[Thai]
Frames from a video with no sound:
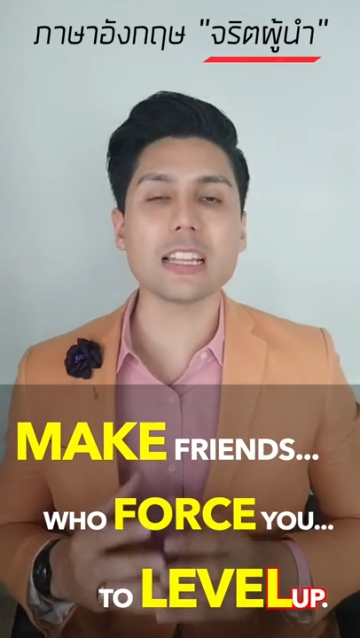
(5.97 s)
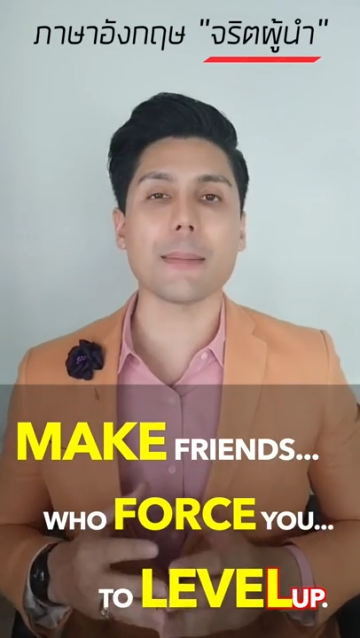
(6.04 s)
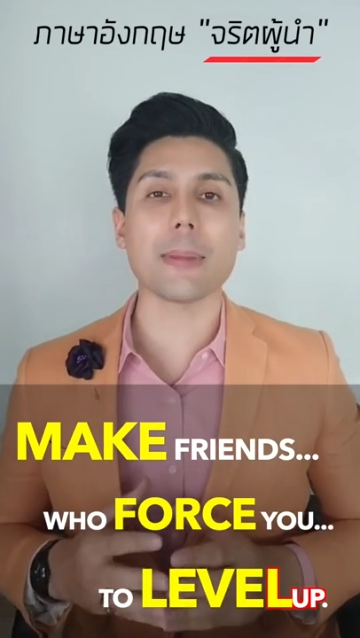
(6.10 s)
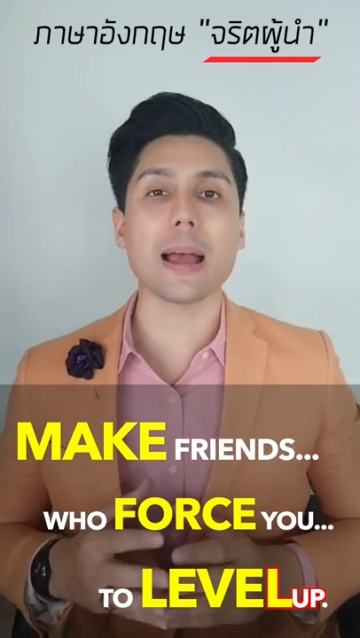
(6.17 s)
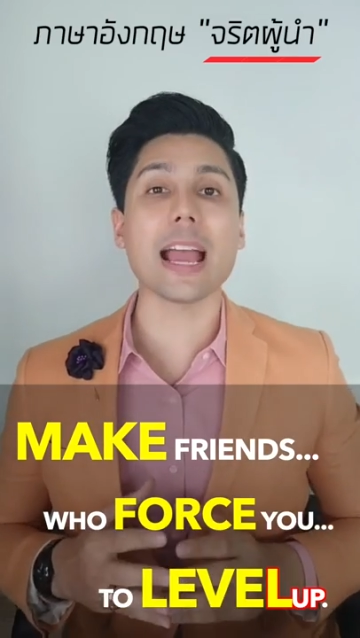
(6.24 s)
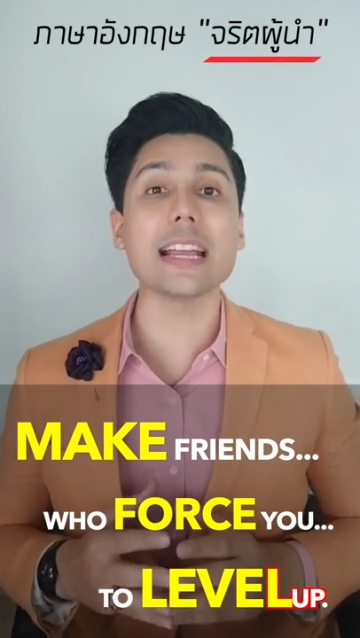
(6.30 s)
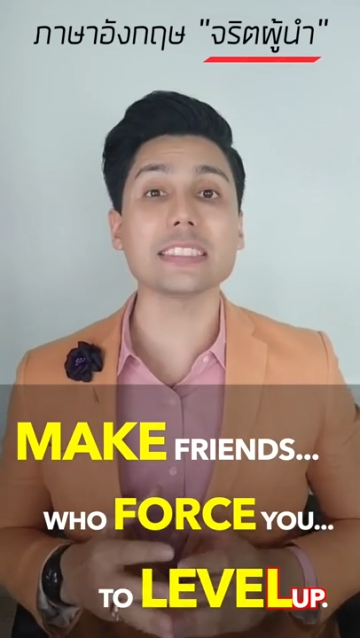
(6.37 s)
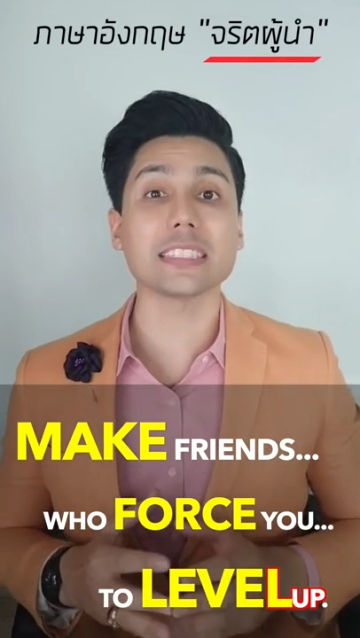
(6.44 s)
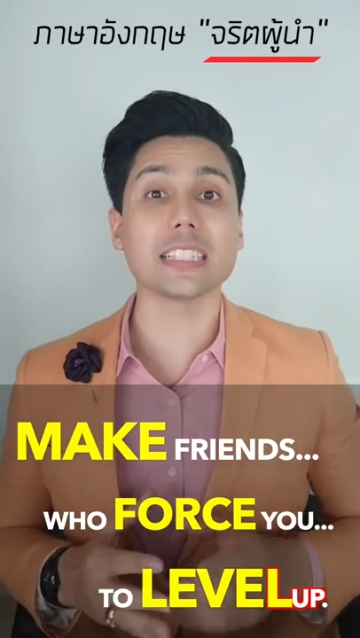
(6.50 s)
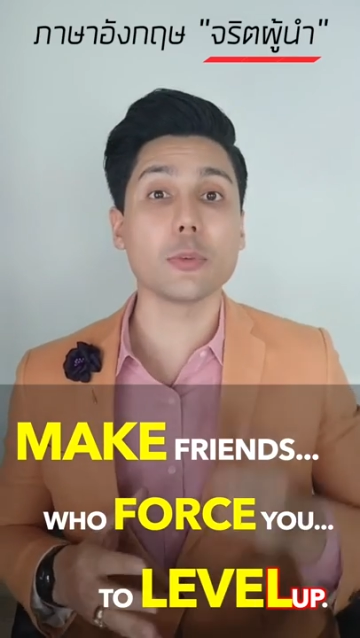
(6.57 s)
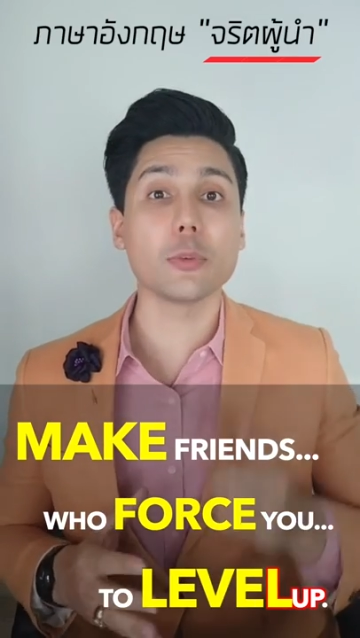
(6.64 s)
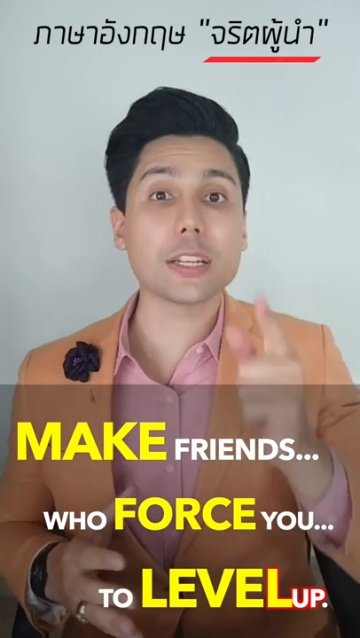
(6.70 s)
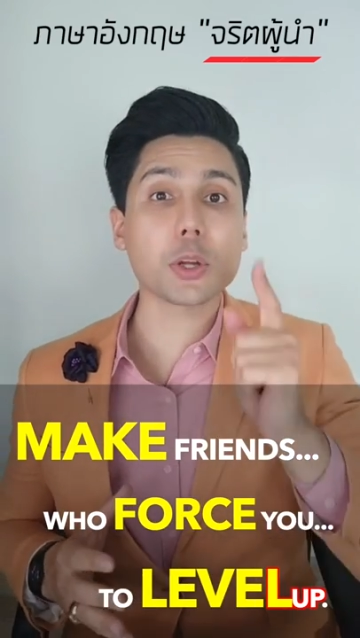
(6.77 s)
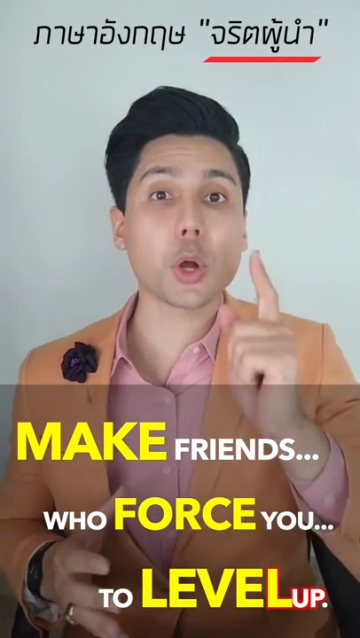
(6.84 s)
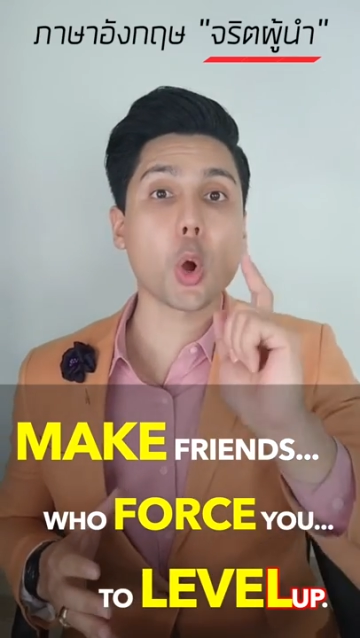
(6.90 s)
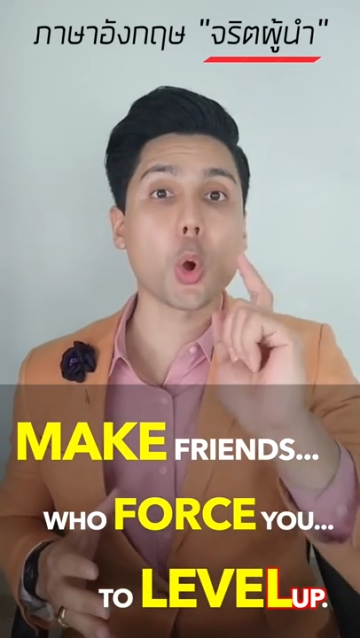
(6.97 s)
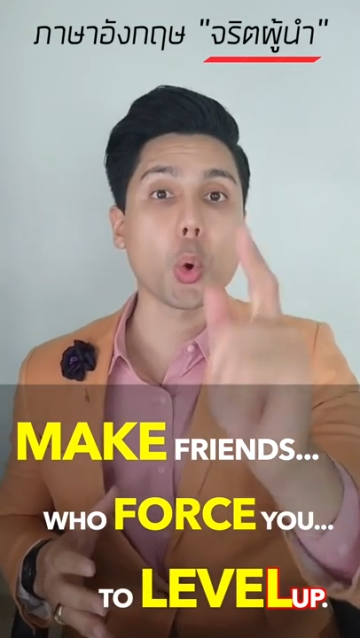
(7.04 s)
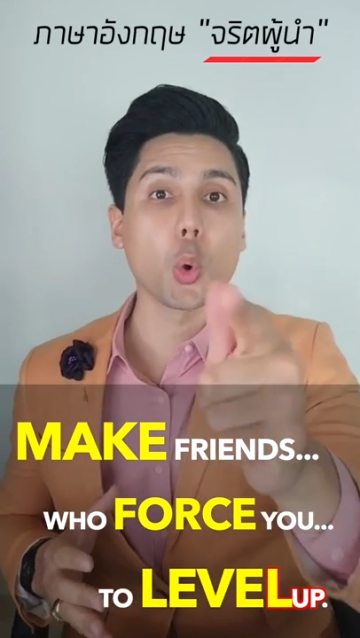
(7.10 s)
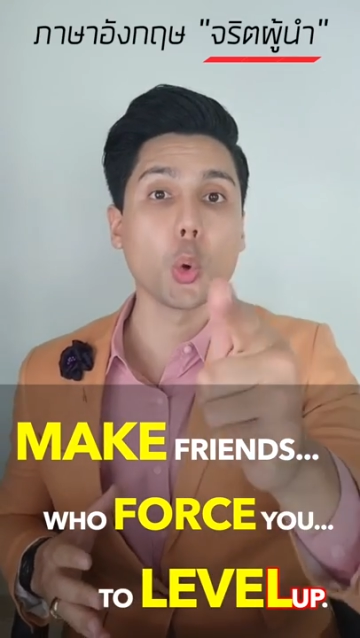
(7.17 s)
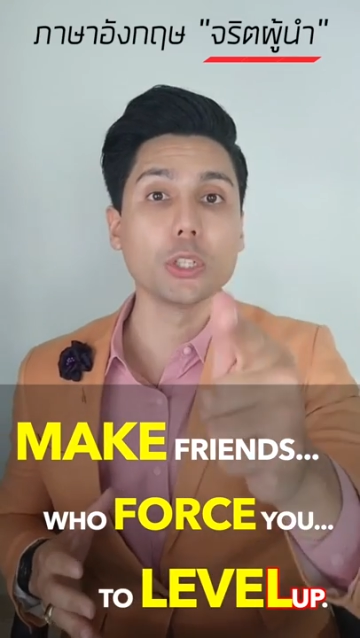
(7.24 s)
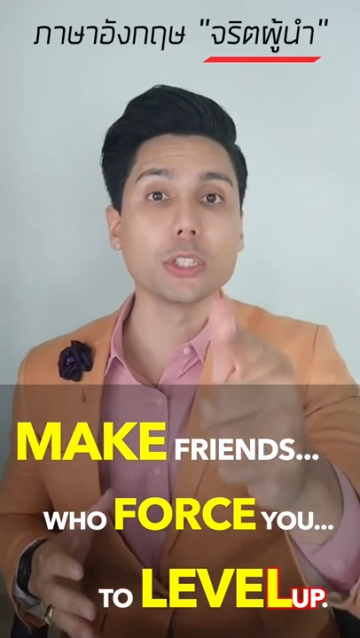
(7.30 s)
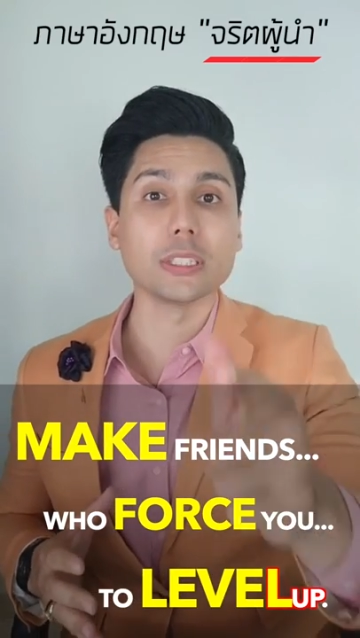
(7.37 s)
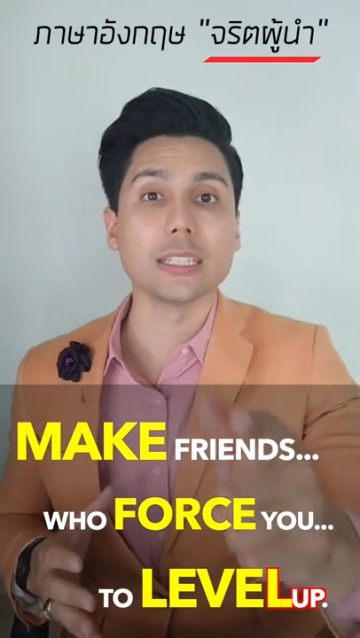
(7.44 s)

ทำให้ชีวิตของคุณ